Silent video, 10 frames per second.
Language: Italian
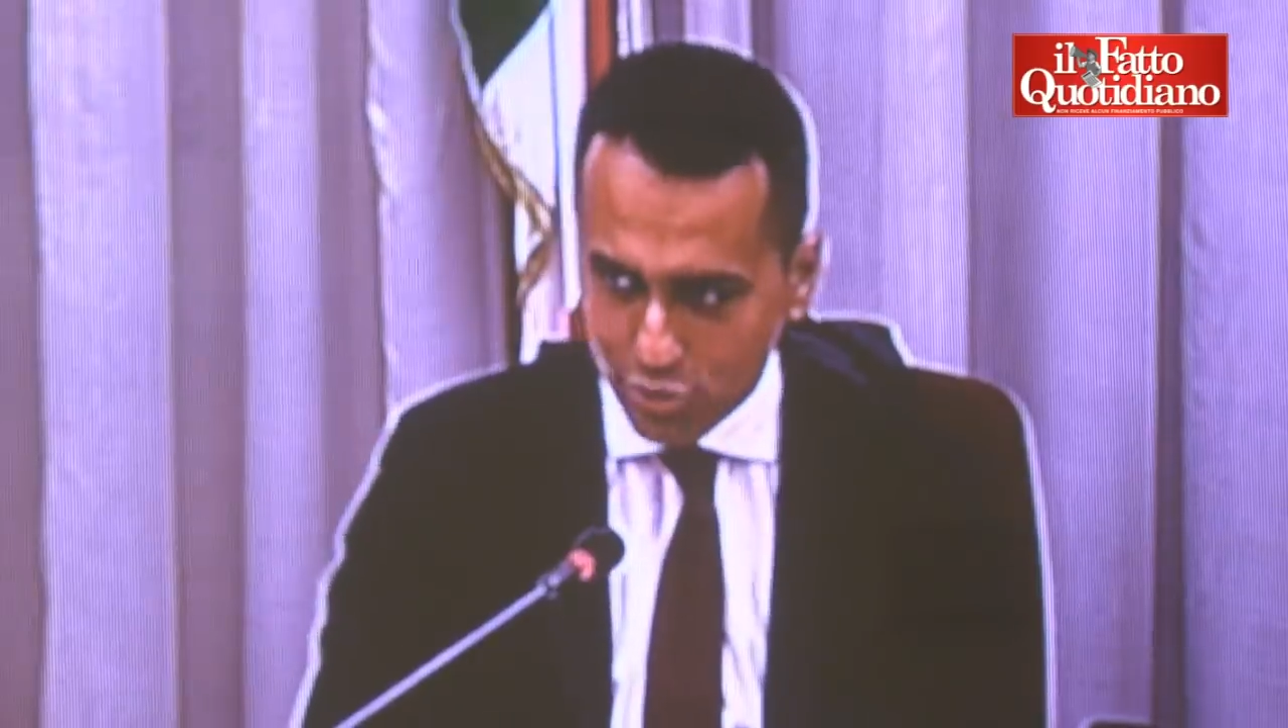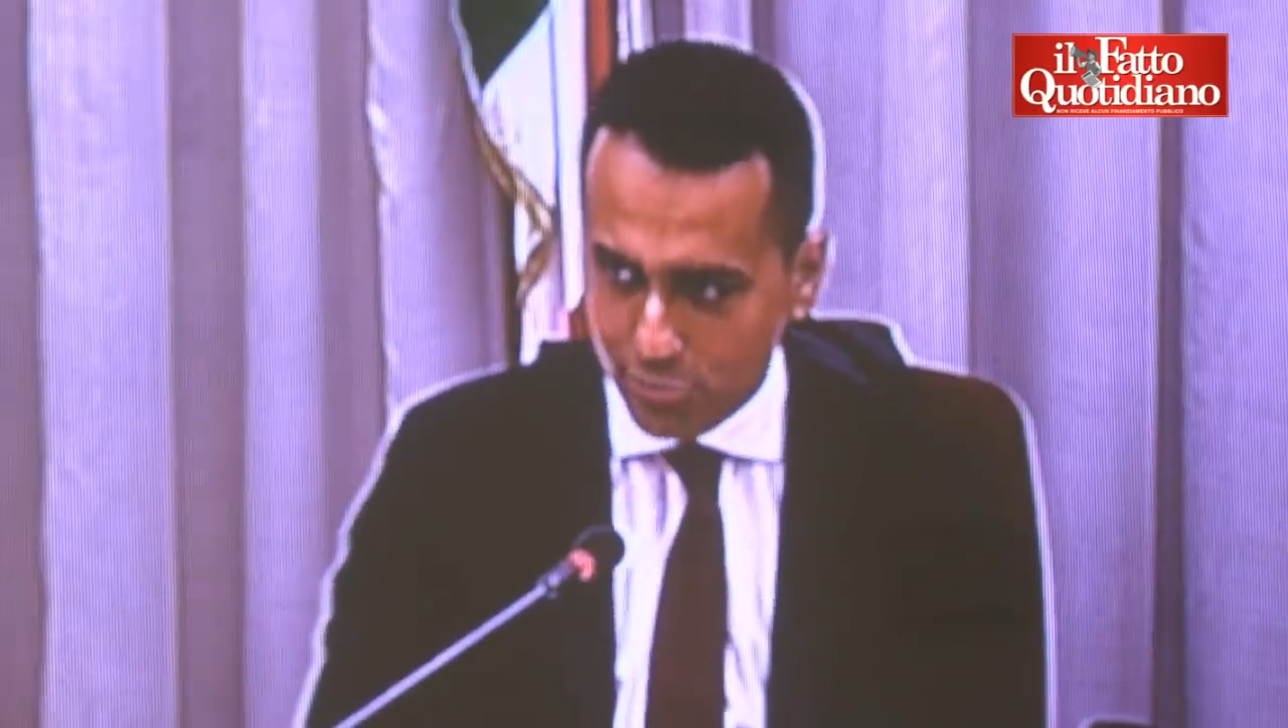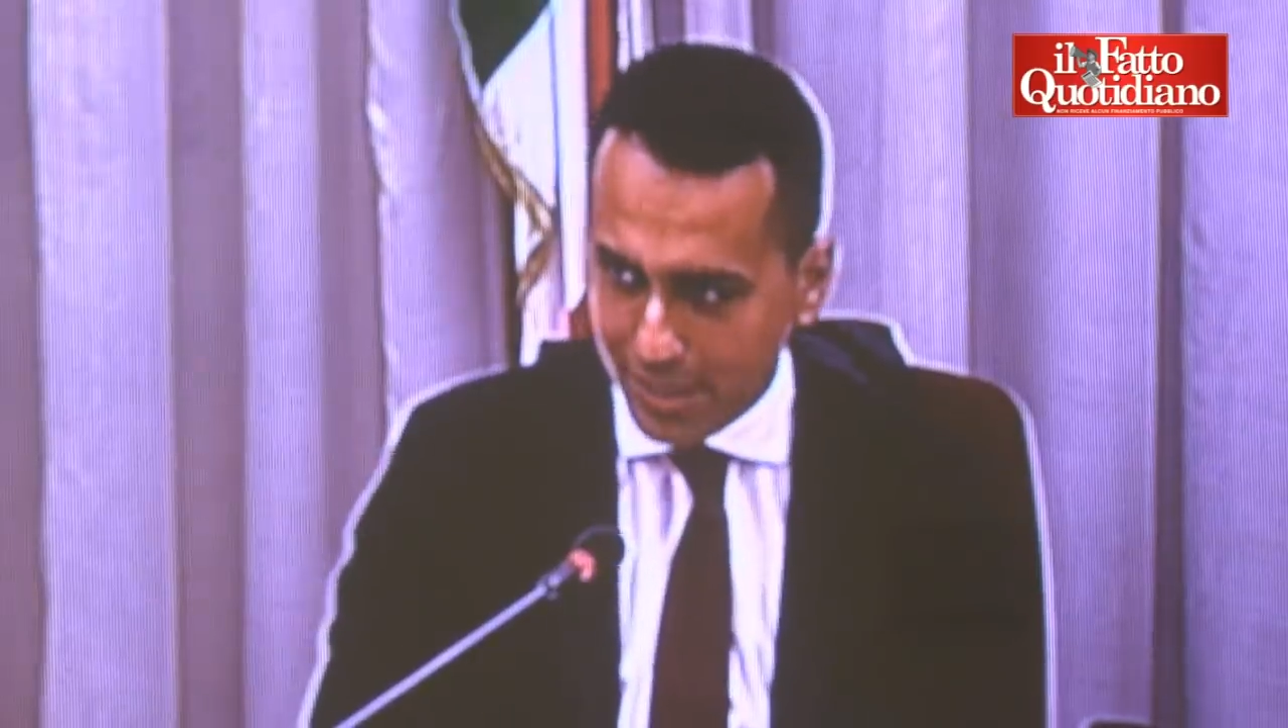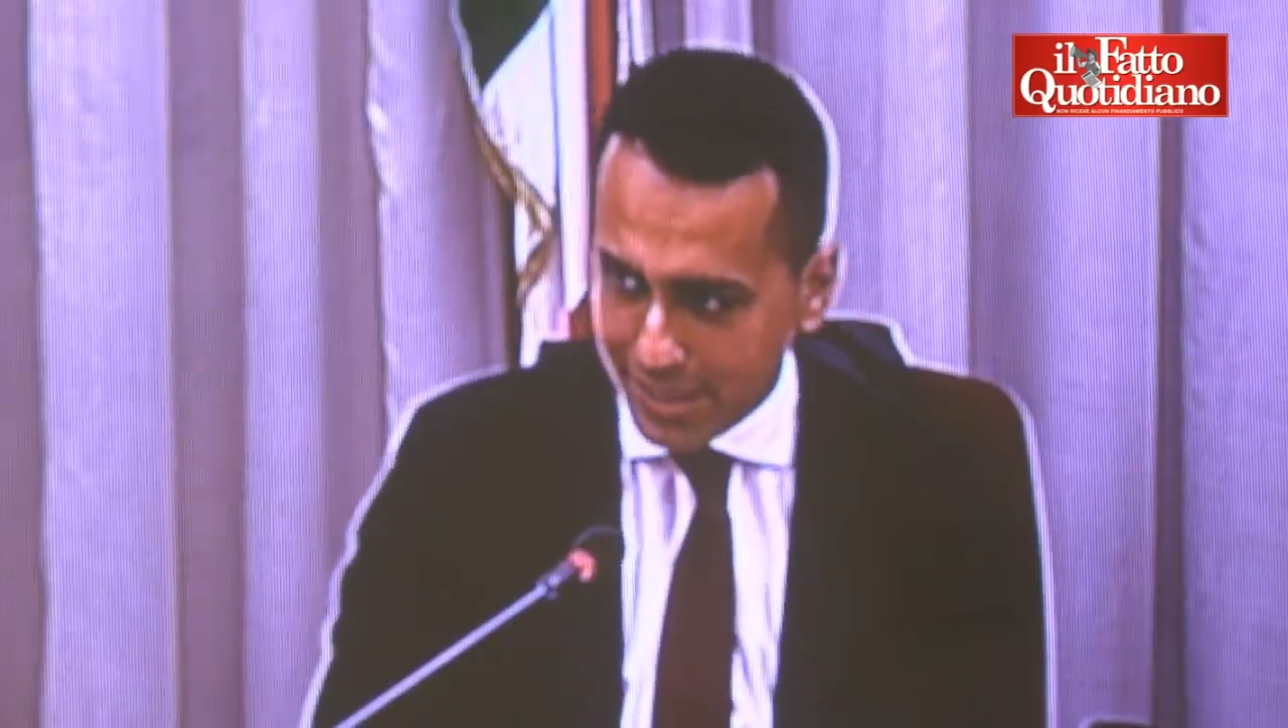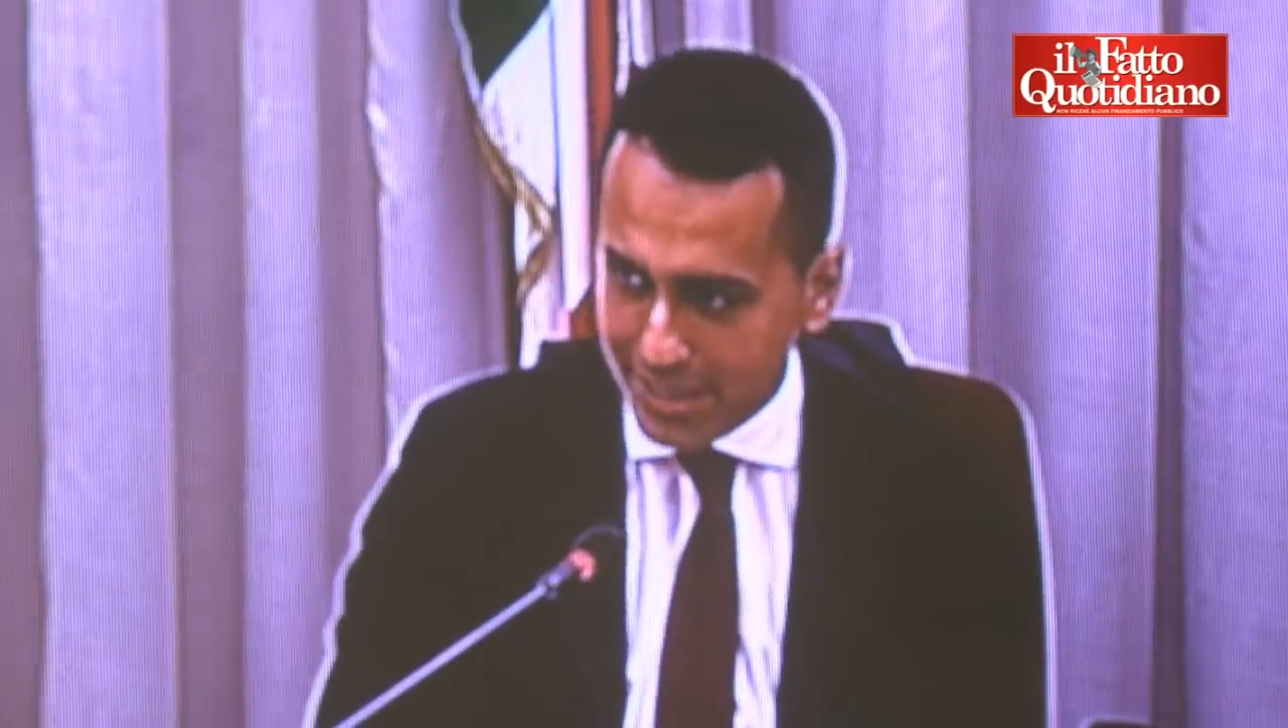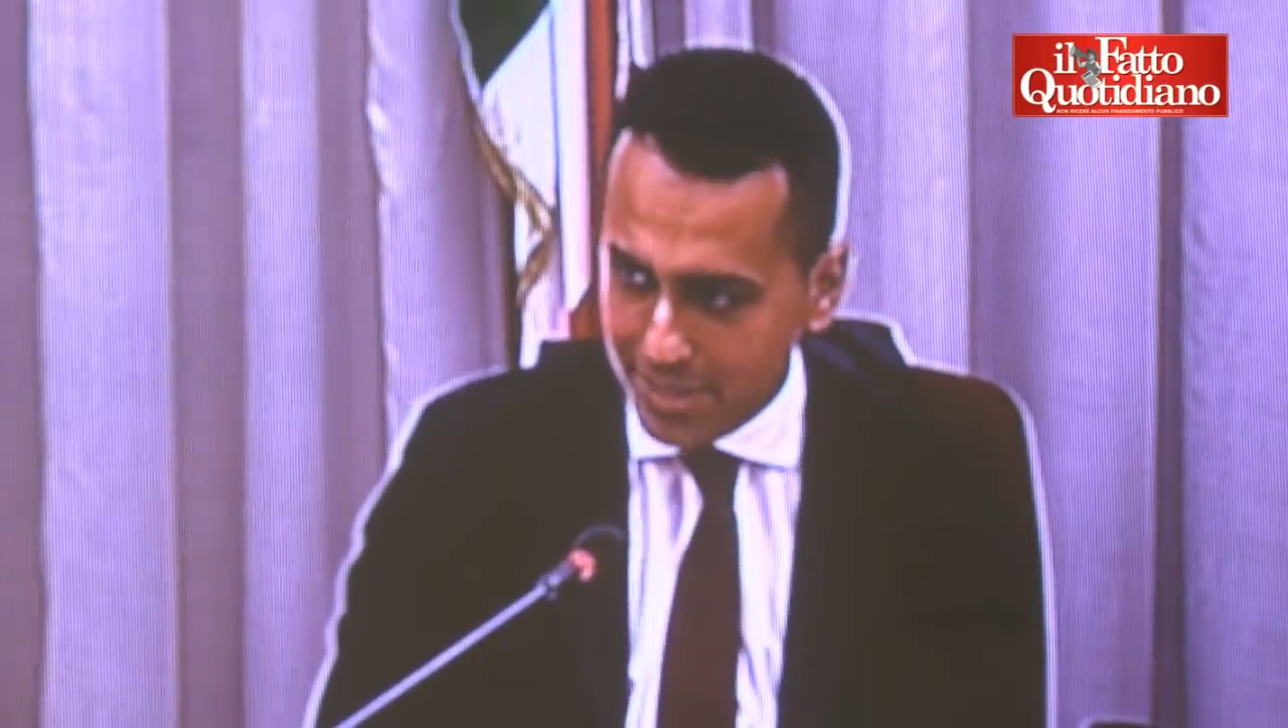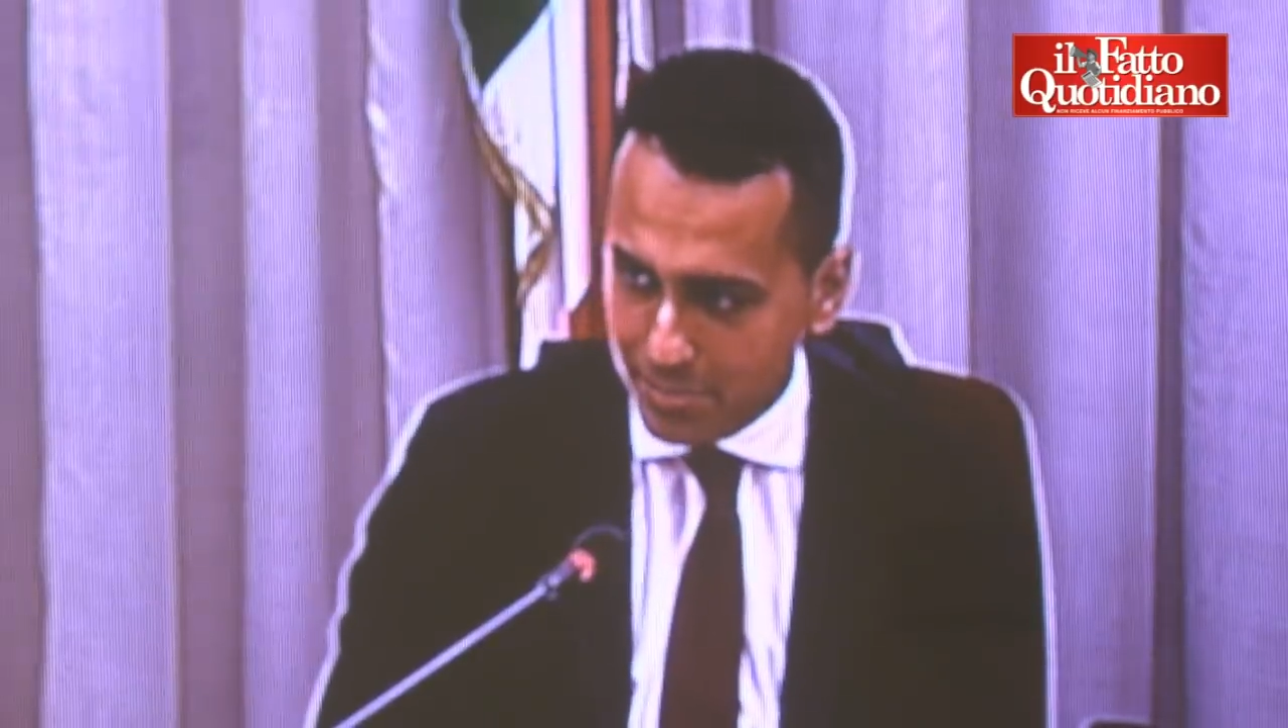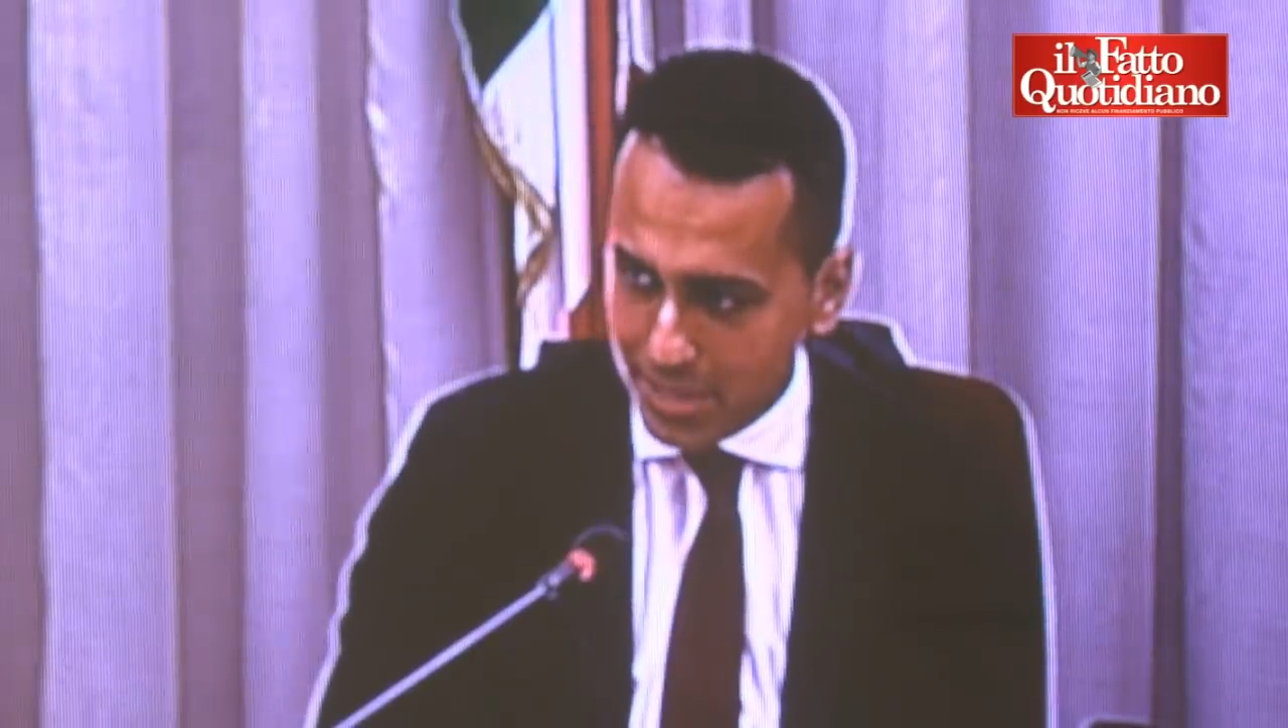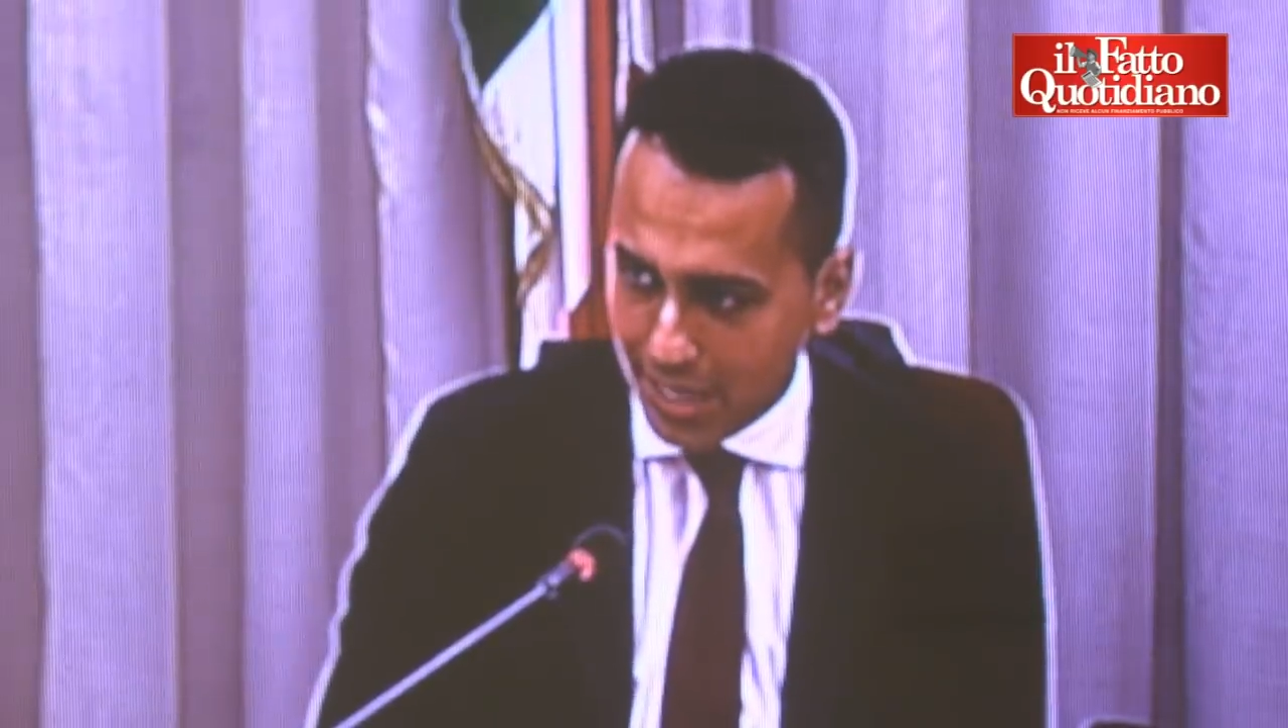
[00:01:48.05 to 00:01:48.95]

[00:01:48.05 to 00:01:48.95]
ci mancherebbe